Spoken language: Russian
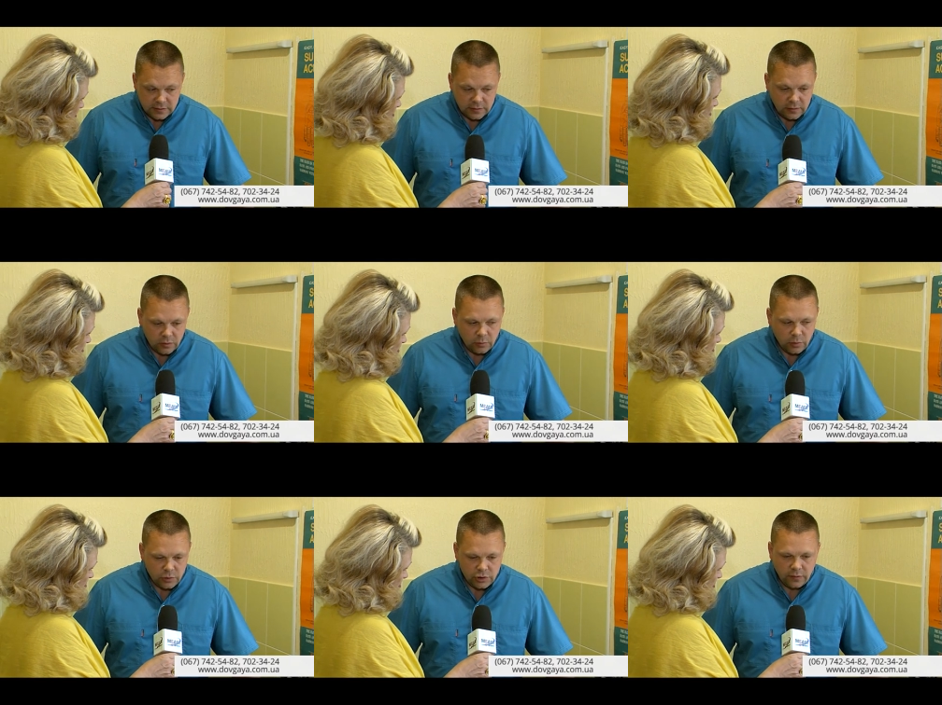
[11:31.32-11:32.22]
действительно
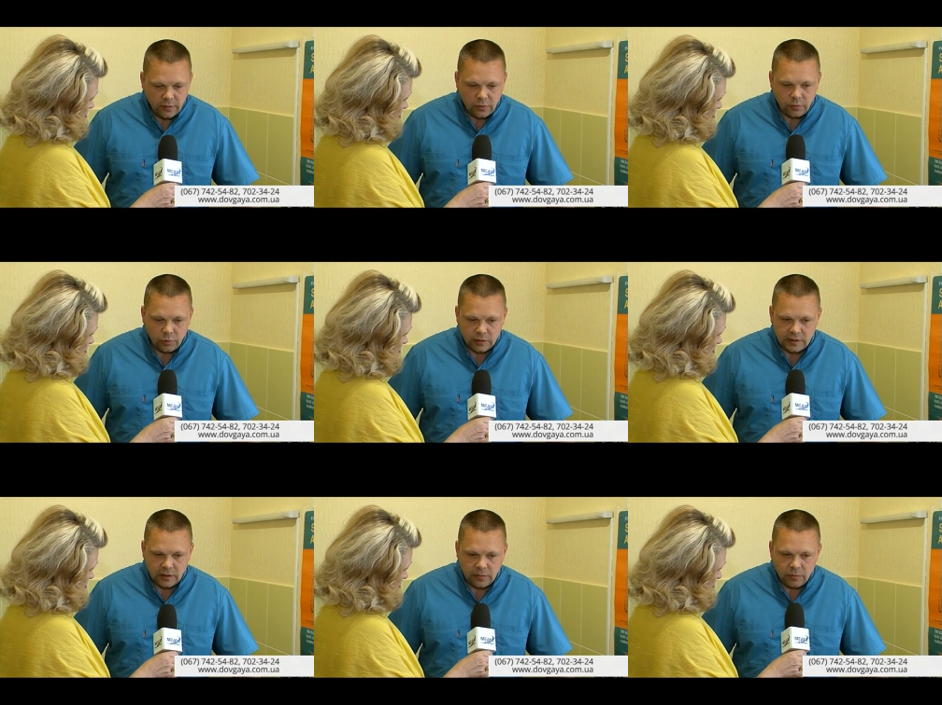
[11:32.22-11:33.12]
любому человеку.
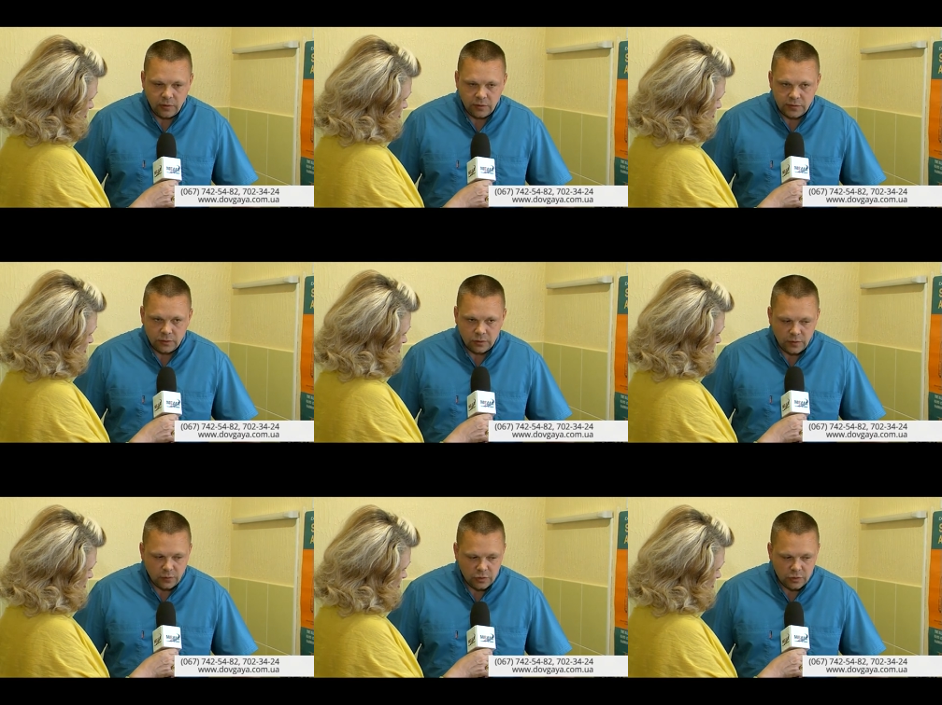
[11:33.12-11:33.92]
Просто мы в силу того,